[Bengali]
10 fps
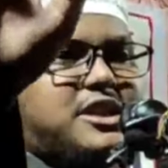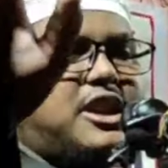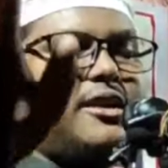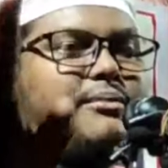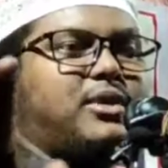
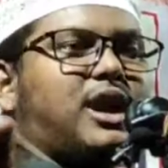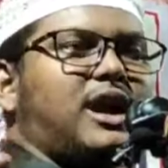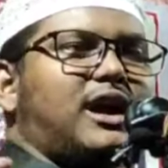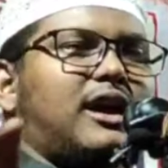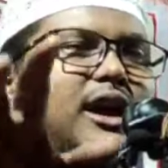ছিলাম না
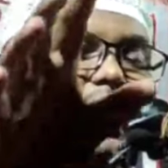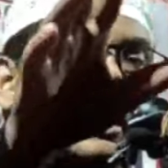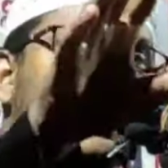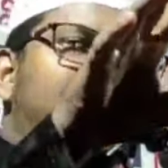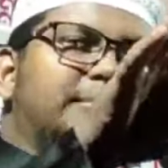
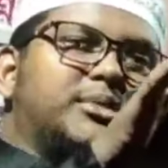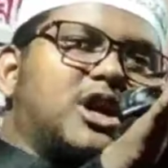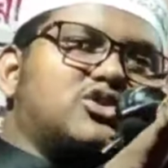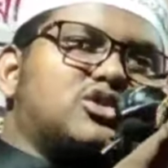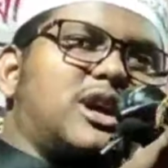আমরা
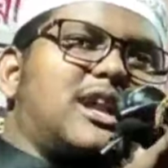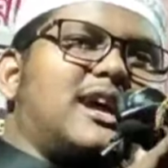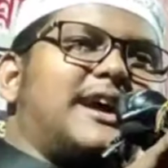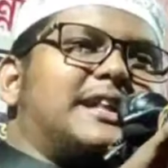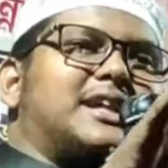
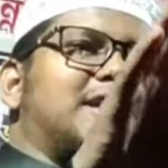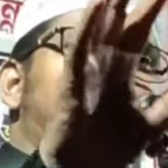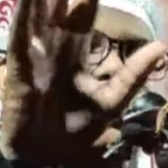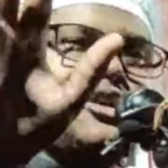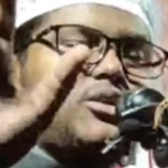সলাত
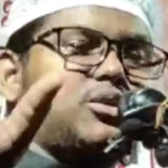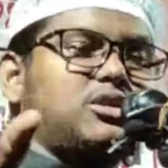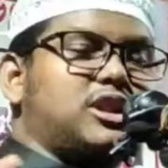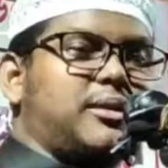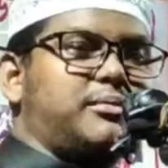আদায়
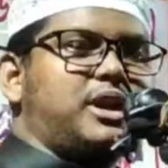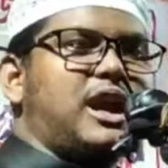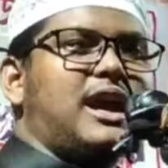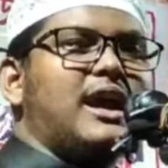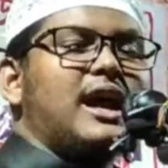করতাম না